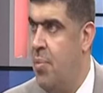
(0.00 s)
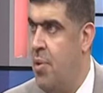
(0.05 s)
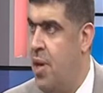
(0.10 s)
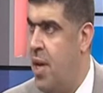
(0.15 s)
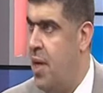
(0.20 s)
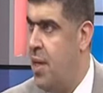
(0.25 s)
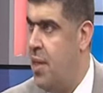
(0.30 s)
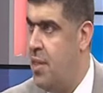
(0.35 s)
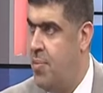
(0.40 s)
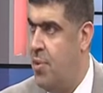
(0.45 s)

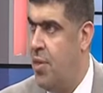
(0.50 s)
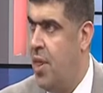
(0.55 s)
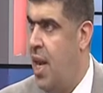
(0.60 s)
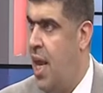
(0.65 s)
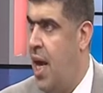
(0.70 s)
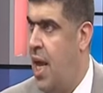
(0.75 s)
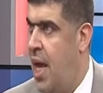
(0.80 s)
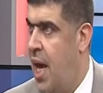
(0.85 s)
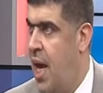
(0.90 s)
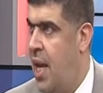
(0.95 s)
100% كسب
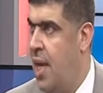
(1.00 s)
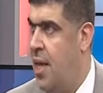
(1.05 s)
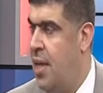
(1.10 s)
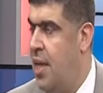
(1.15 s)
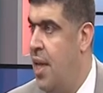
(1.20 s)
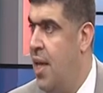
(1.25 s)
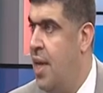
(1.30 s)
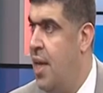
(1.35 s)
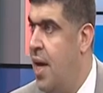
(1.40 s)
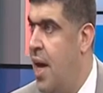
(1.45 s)
ضلاله على
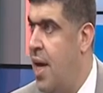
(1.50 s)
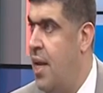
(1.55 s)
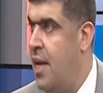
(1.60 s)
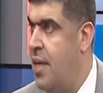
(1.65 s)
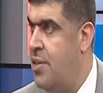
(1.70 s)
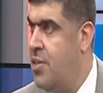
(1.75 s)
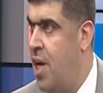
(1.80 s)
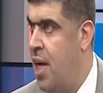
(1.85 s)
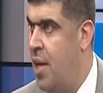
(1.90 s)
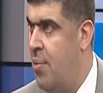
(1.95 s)

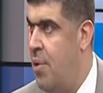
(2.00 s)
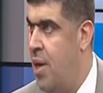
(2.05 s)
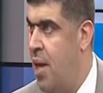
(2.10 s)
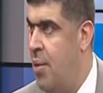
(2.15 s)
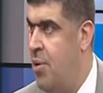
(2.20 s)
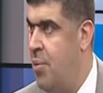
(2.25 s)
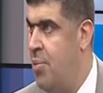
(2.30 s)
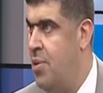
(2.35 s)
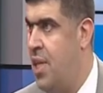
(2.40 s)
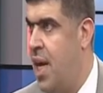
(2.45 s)
الجانب
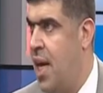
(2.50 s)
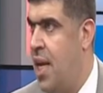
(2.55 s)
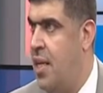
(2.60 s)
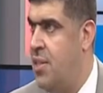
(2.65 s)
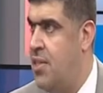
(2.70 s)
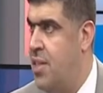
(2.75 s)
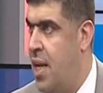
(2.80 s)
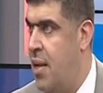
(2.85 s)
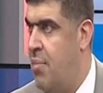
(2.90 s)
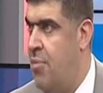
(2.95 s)
الامني بالتالي
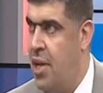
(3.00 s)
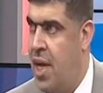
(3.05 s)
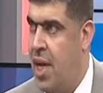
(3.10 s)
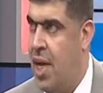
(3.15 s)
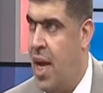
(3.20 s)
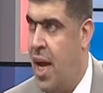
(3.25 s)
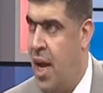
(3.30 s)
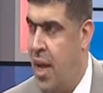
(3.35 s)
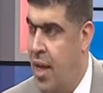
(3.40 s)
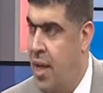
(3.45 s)
الاجهزه الامنيه
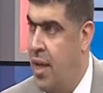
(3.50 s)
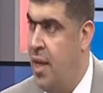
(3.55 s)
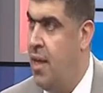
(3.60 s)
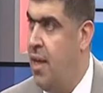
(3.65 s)
راح